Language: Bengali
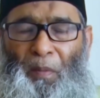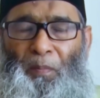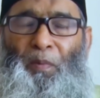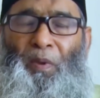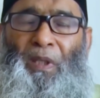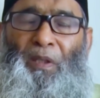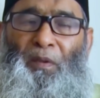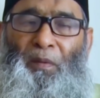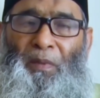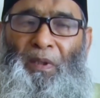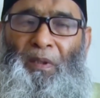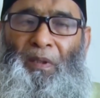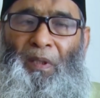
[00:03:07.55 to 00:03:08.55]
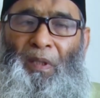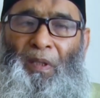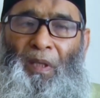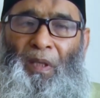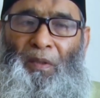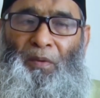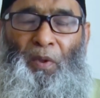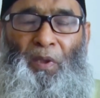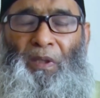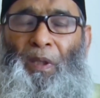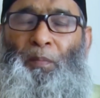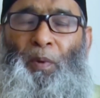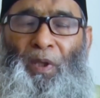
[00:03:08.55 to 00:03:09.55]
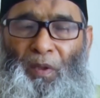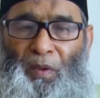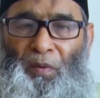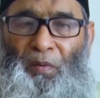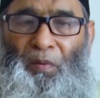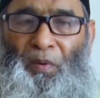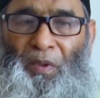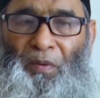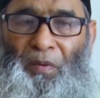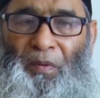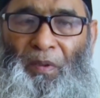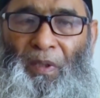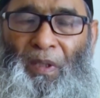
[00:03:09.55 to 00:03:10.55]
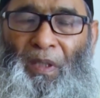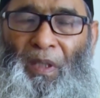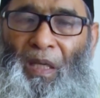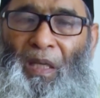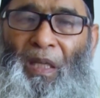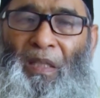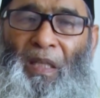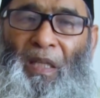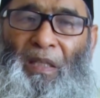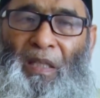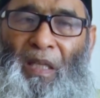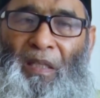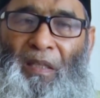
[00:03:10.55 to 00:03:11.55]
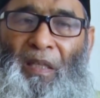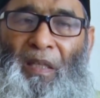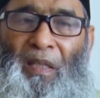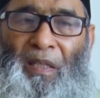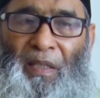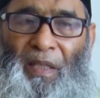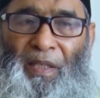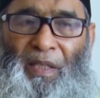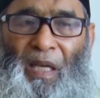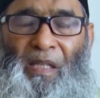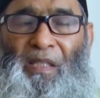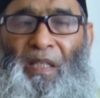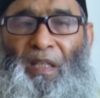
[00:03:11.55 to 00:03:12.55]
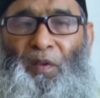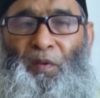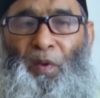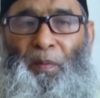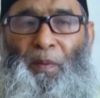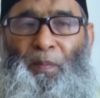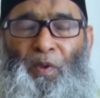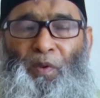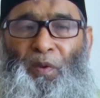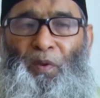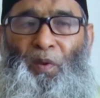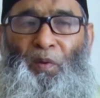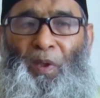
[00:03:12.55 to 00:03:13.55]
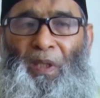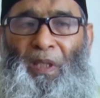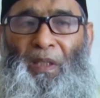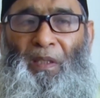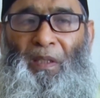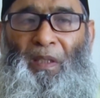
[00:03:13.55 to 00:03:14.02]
স্বপ্নকে তুমি সত্যে পরিণত করেছো আল্লাহ তালা তার এই কাজটাকে খুবই পছন্দ করলেন